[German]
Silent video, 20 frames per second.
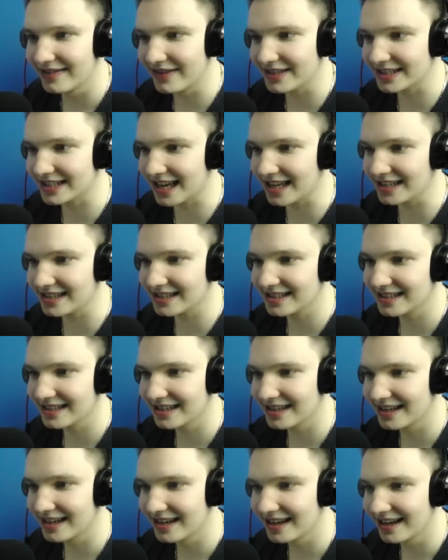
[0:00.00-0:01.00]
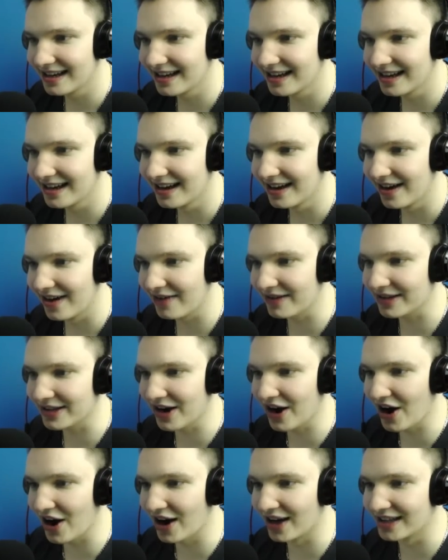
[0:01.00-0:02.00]
Was ist das? Oh mein
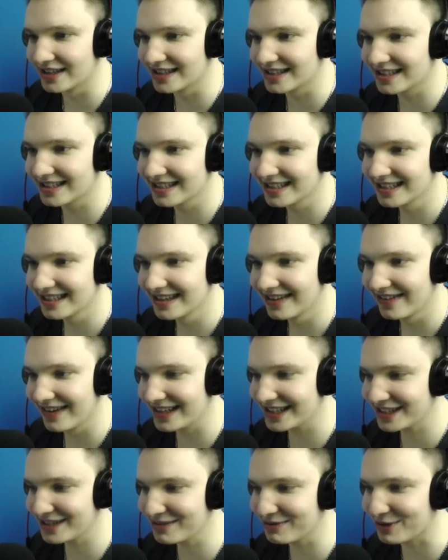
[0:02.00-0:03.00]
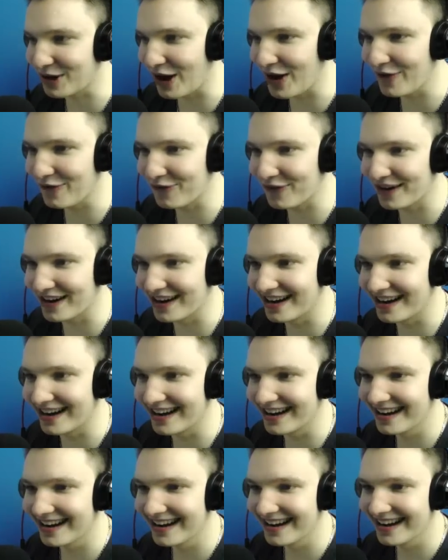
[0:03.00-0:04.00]
Gott. Was zum
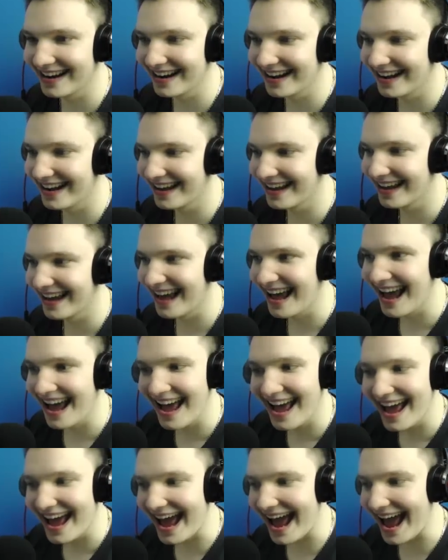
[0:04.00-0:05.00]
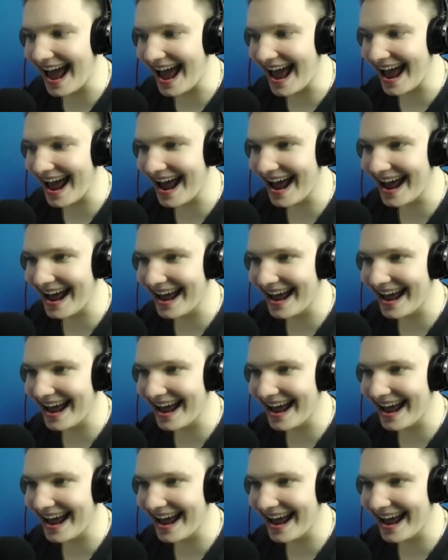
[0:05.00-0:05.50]
Teufel? Hä?